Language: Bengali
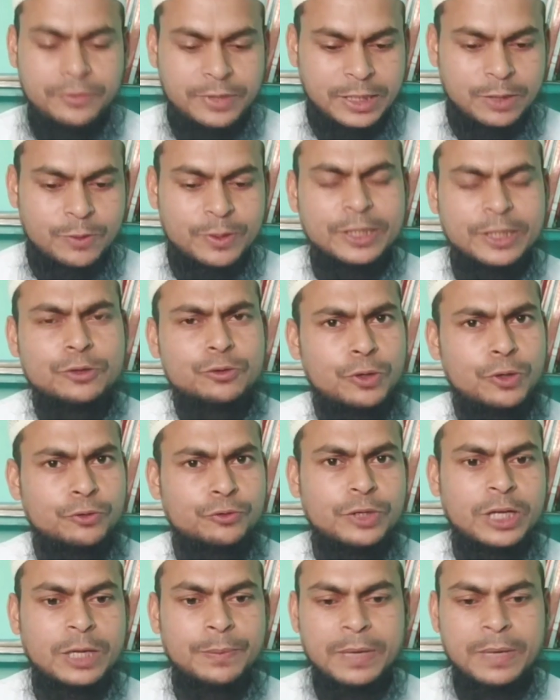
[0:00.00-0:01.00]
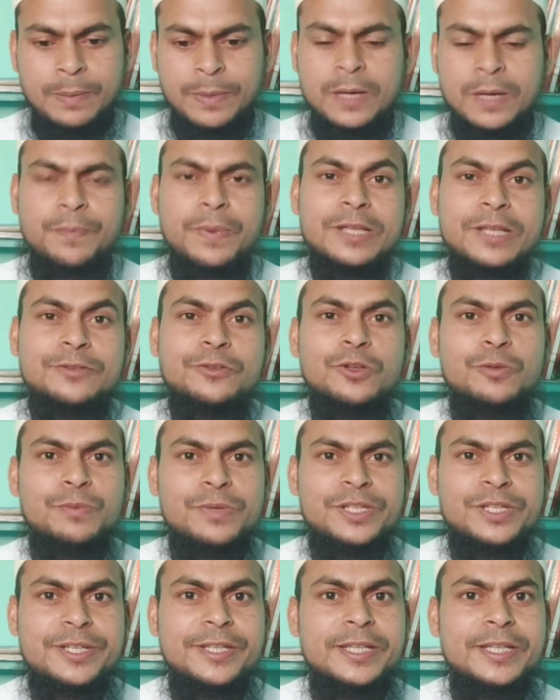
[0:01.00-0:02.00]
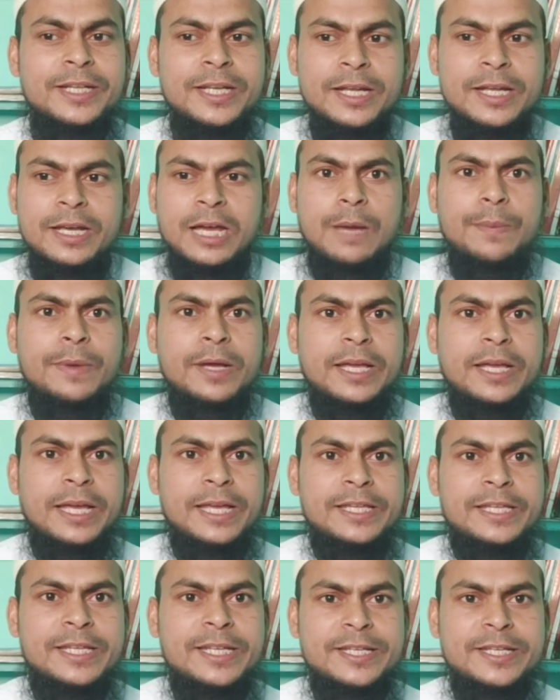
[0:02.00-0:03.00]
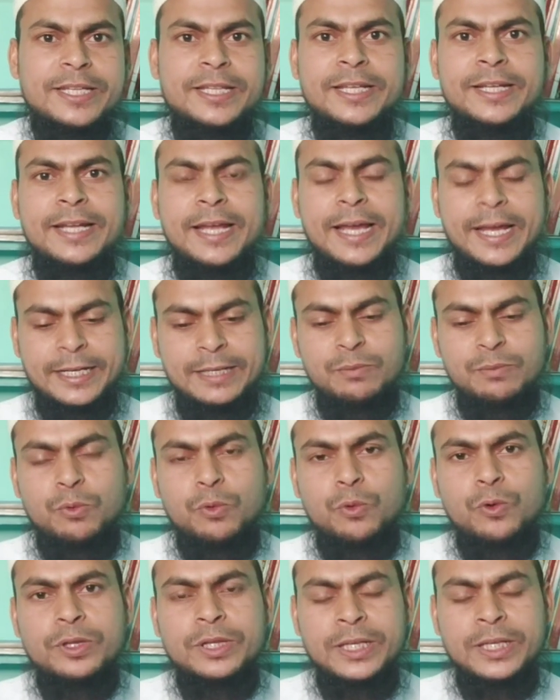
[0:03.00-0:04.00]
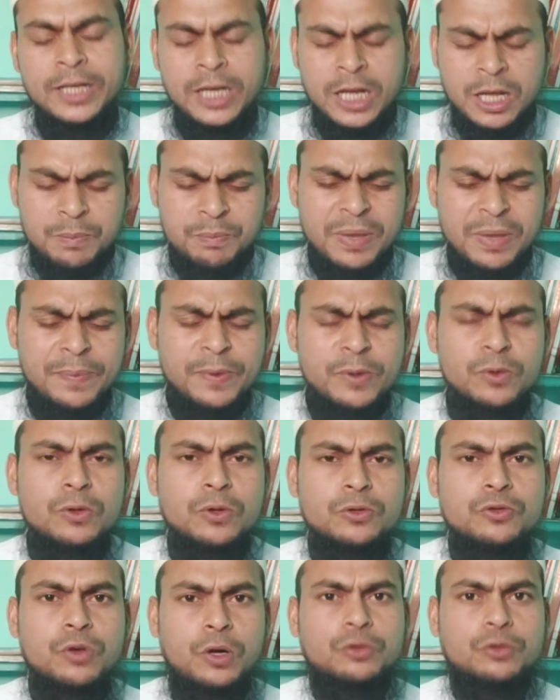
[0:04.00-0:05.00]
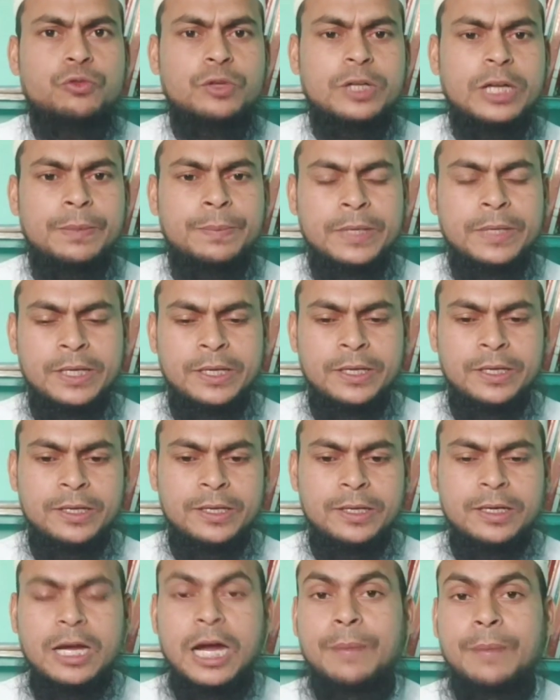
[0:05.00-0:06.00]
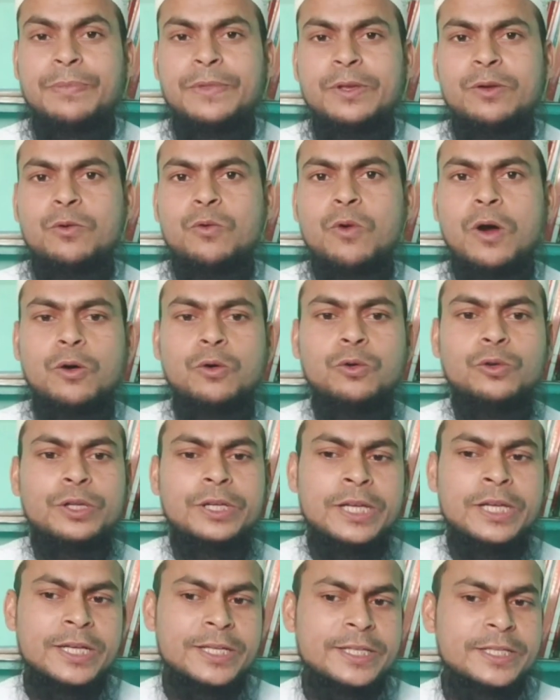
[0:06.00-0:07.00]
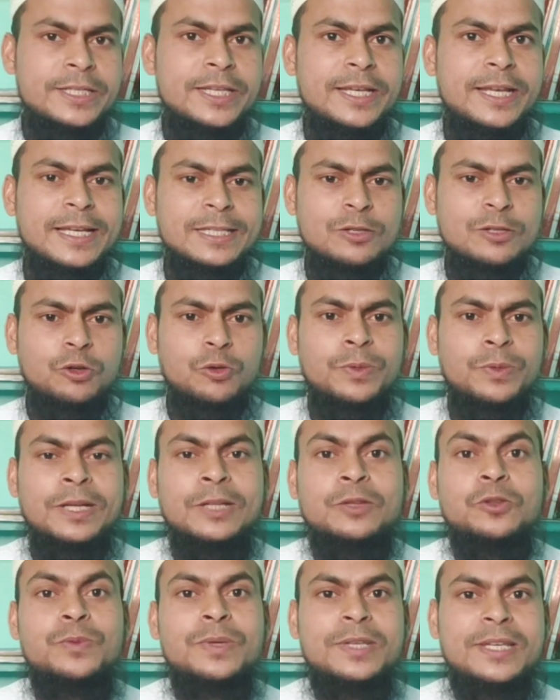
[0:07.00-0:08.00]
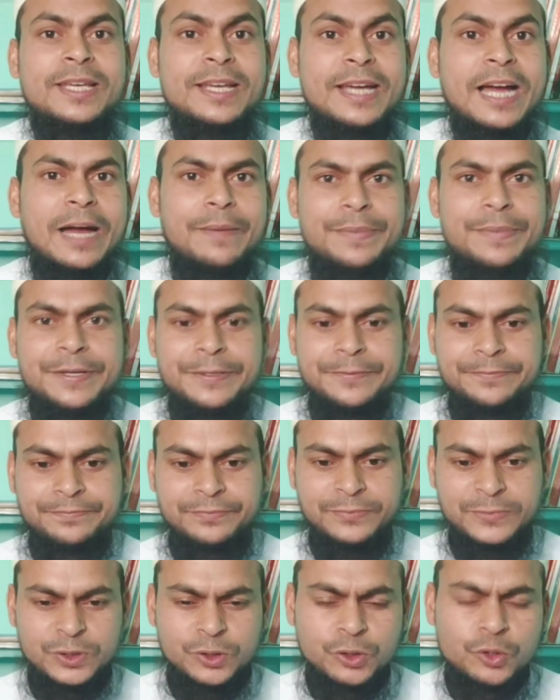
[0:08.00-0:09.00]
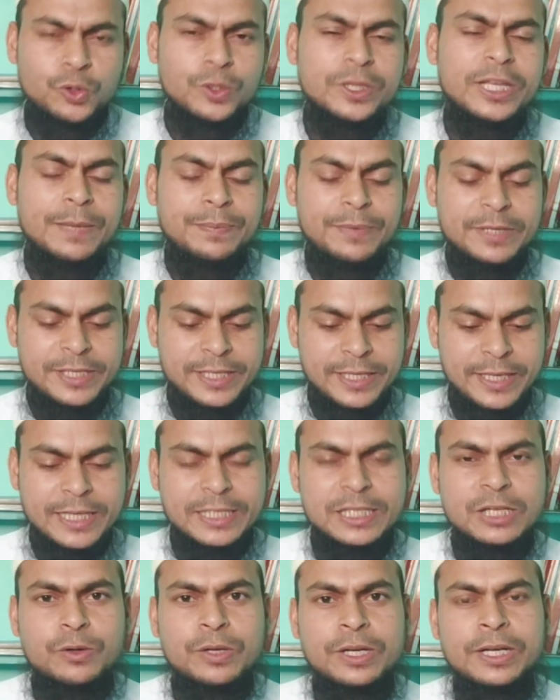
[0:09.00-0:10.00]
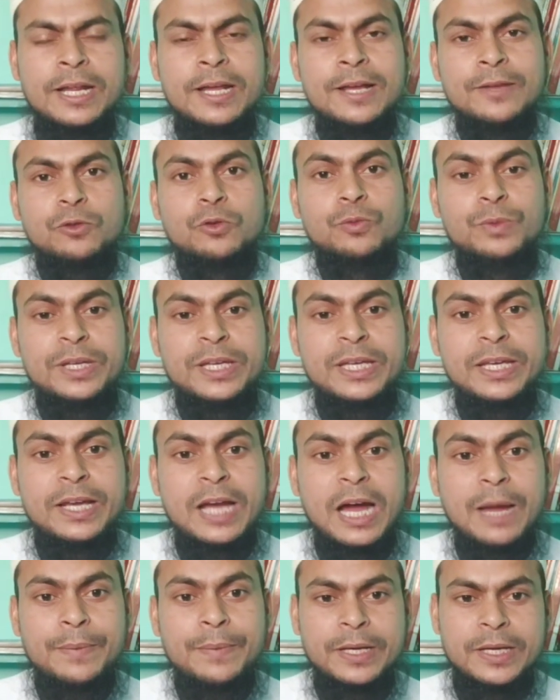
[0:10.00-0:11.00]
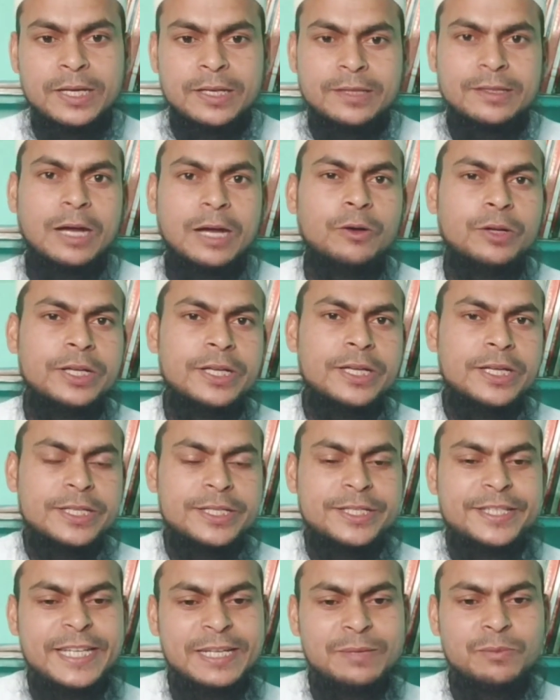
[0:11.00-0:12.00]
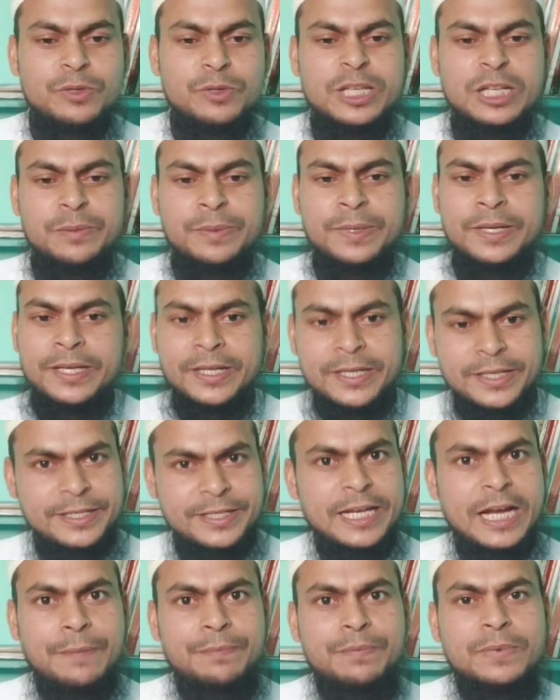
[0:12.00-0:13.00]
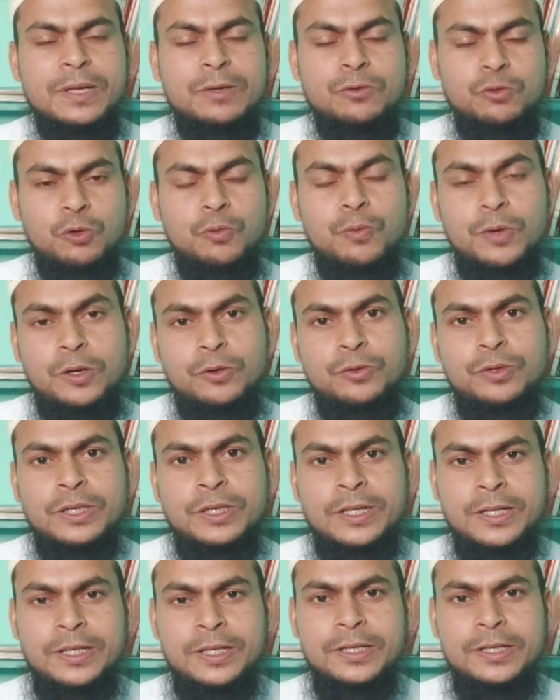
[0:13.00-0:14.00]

তারা অনেক শর্ত রাখবে আমাকে পাঁচ কিলো মিষ্টি দেন আমাকে এই জিনিসটি দেন একটি মোরগ দেন বিভিন্ন শর্ত রাখবে আপনি কখনোই জিজ্ঞাসা করবেন না তুমি কি খাবে যদি আপনি জিজ্ঞাসা করেন তুমি কি খাবে তাহলে জিন বুঝে নেবে যে আপনার দুর্বলতা